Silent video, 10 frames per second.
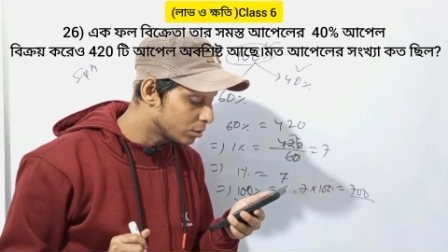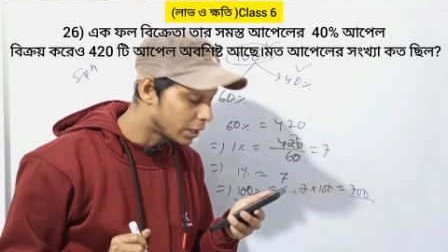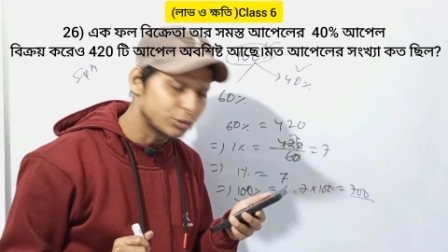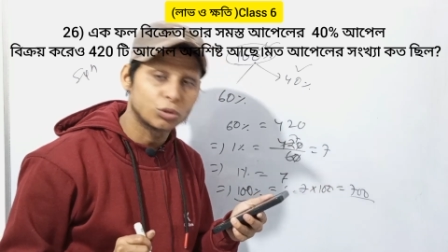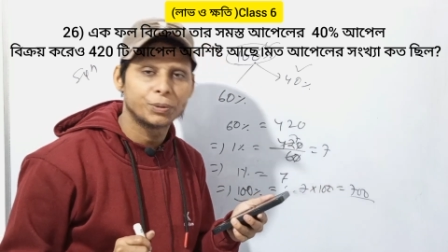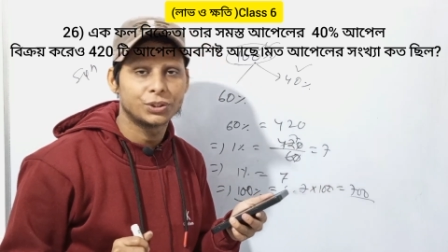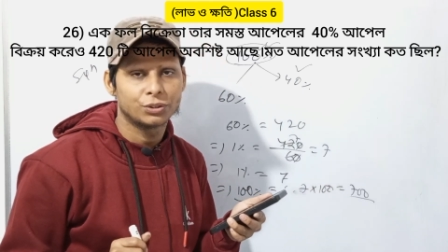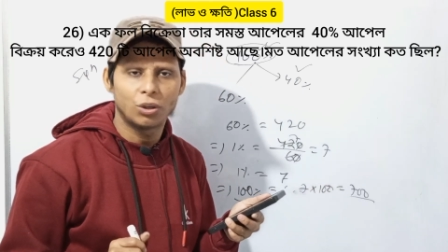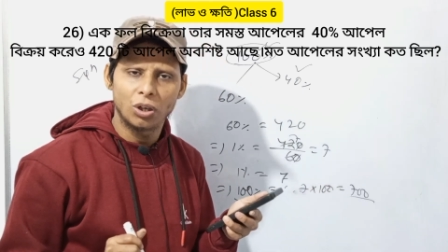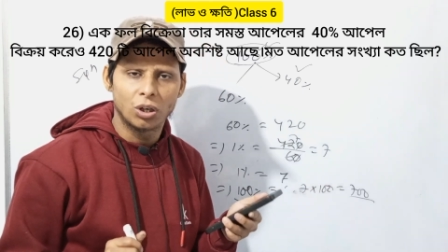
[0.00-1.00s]
সাতশো পিস
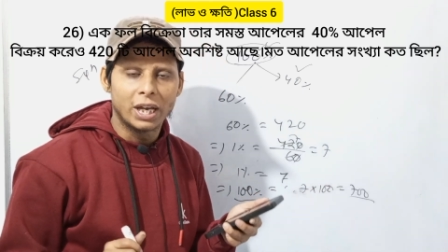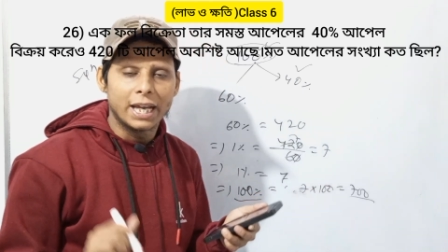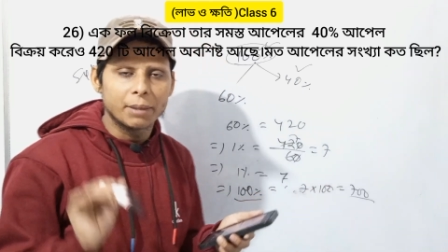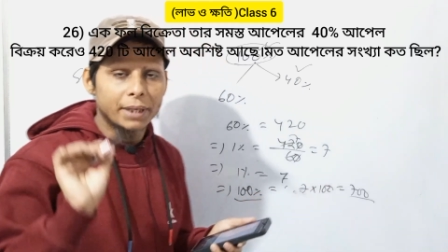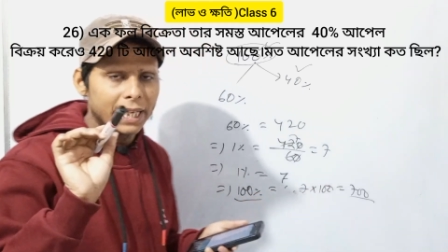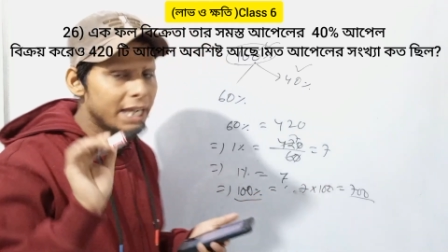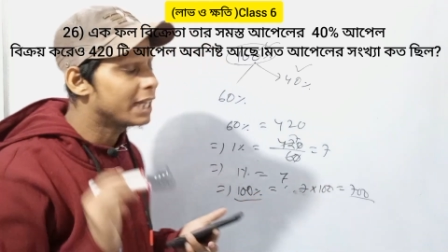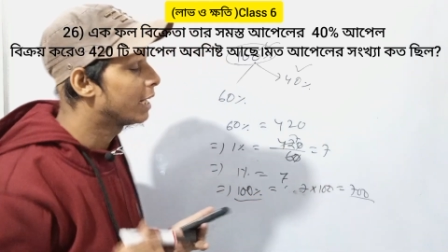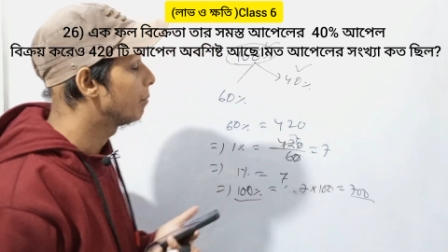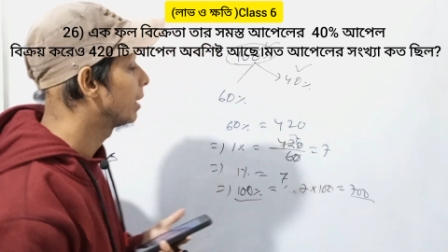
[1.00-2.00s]
হলো এবার
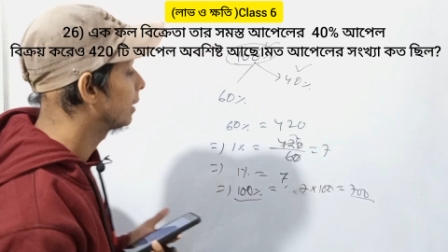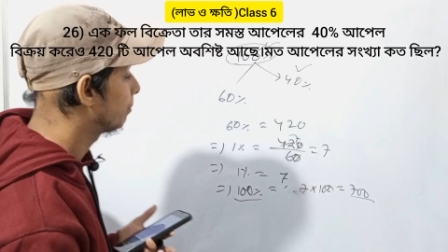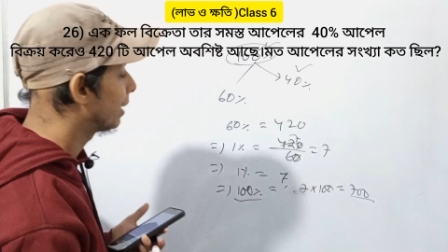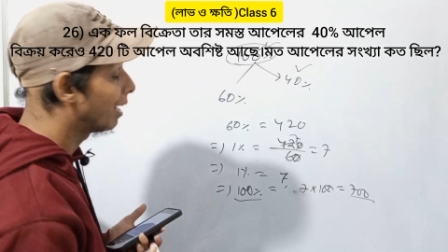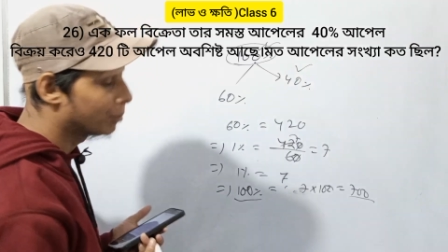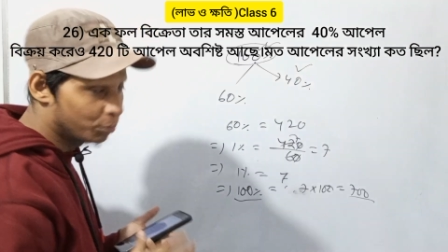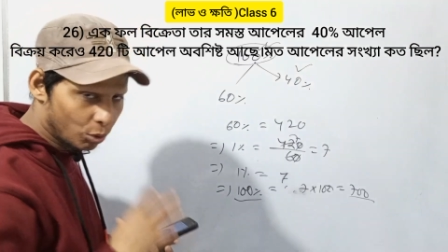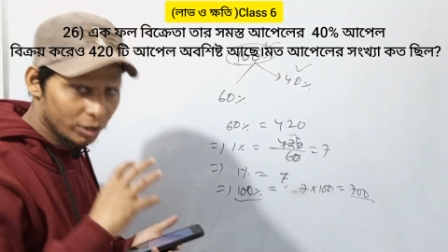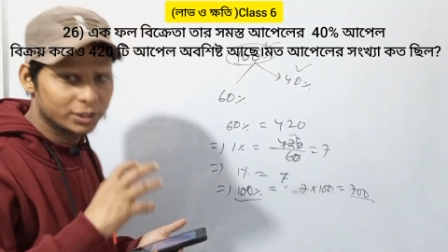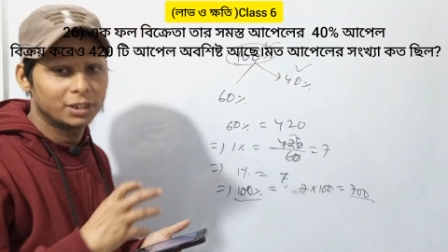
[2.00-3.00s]
এইখানে আমার একটা মানে আমি
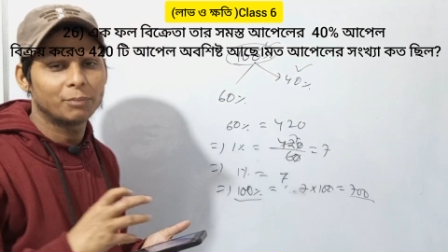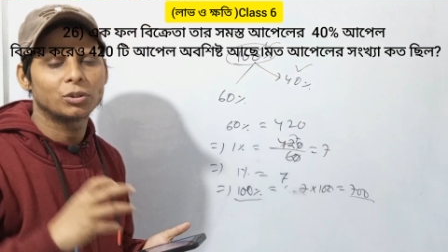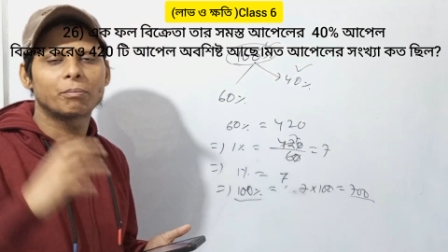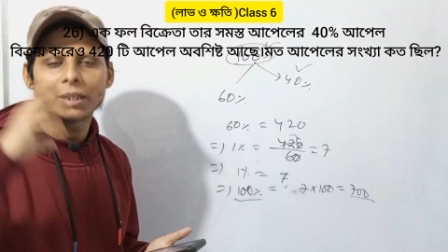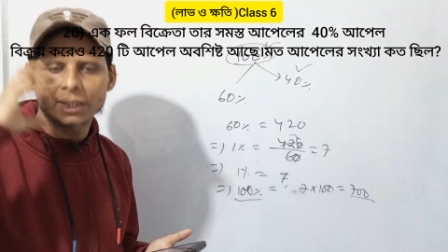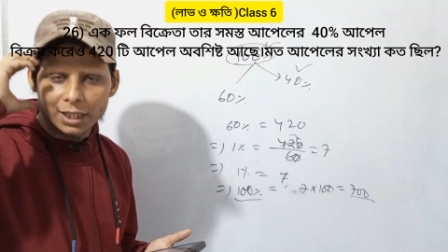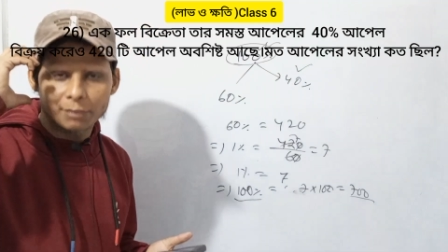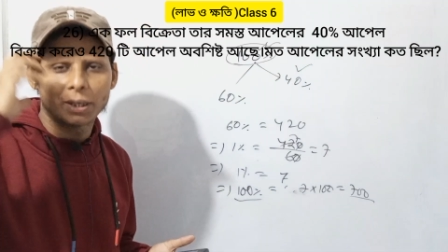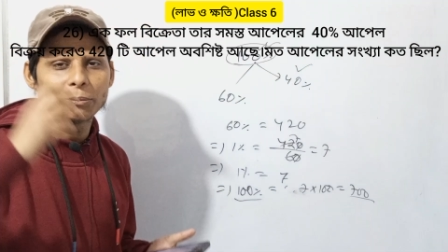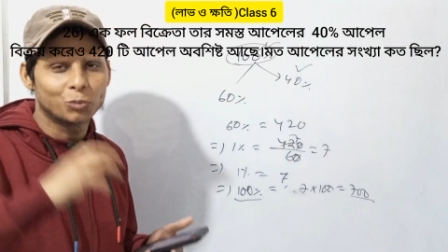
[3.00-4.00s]
পড়াচ্ছিলাম তার মাথায়
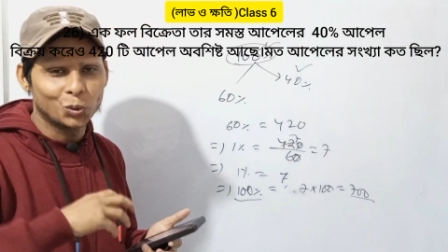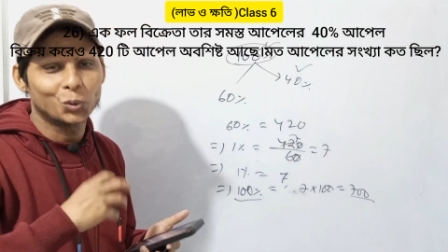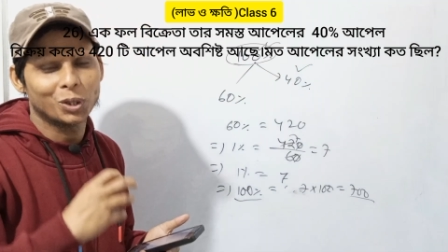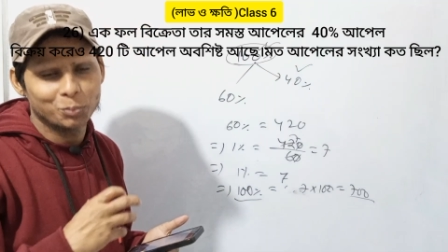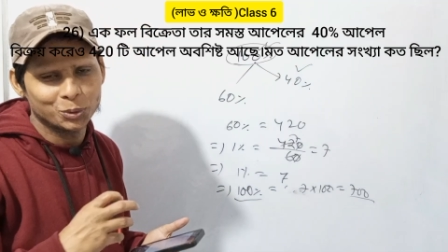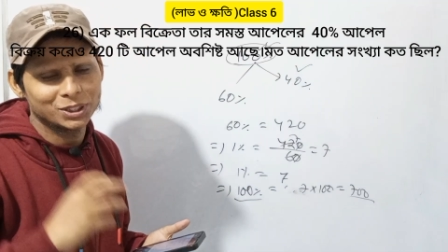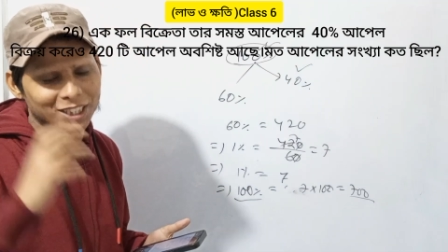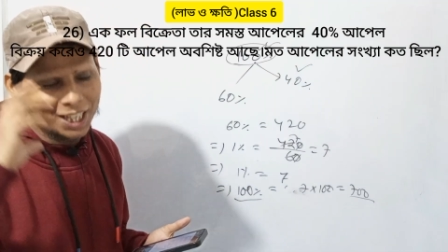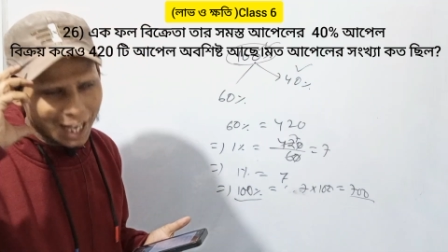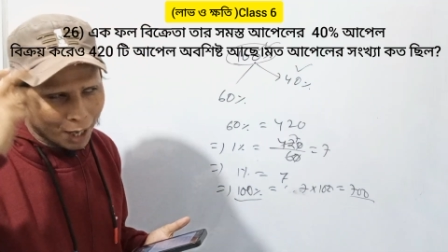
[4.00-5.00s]
মানে অঙ্কটা পড়ছি
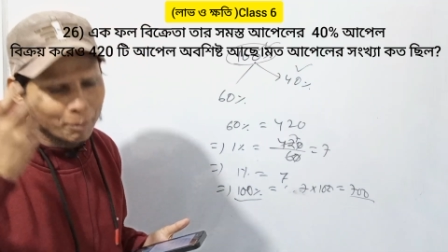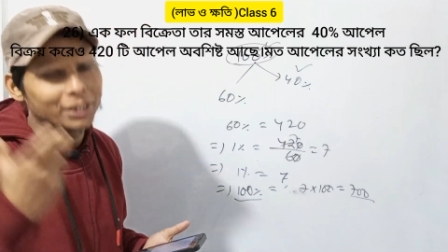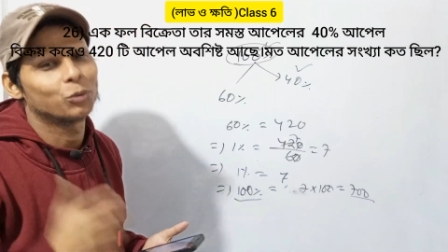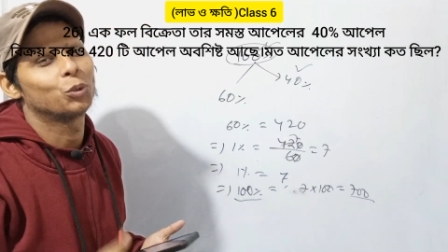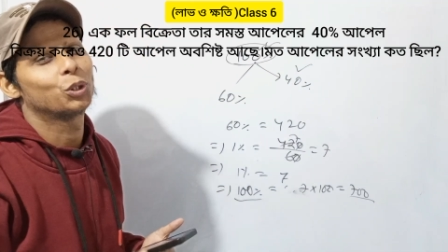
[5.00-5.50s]
আর মাথায় অন্য